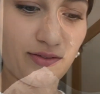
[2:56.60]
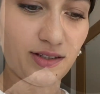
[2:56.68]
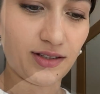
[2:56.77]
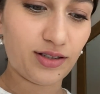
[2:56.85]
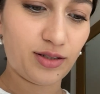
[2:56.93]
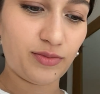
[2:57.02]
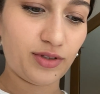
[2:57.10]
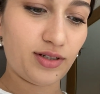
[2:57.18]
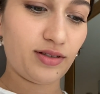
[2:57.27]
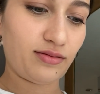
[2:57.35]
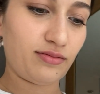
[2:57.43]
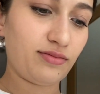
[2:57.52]
Evet
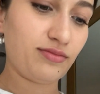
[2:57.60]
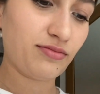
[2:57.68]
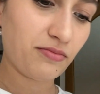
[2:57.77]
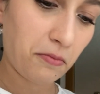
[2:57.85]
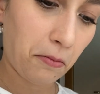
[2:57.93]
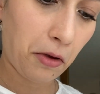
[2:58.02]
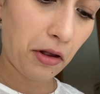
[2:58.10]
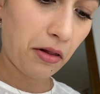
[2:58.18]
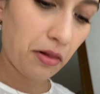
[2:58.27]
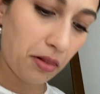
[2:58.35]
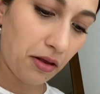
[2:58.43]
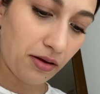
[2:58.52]
şimdi
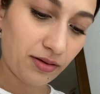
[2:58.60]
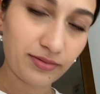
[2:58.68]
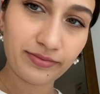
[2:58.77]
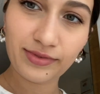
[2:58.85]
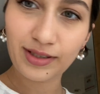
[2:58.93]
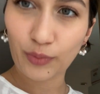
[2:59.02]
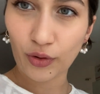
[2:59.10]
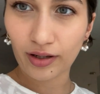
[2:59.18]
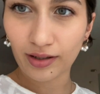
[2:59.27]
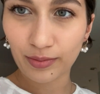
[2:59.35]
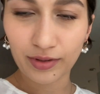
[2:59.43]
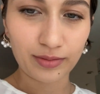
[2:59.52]
o spor
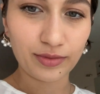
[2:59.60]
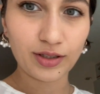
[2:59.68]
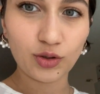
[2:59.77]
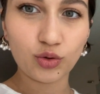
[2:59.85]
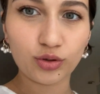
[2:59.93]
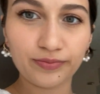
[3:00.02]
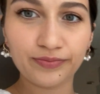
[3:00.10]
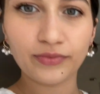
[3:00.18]
ayakkabılarımı giyiyorum.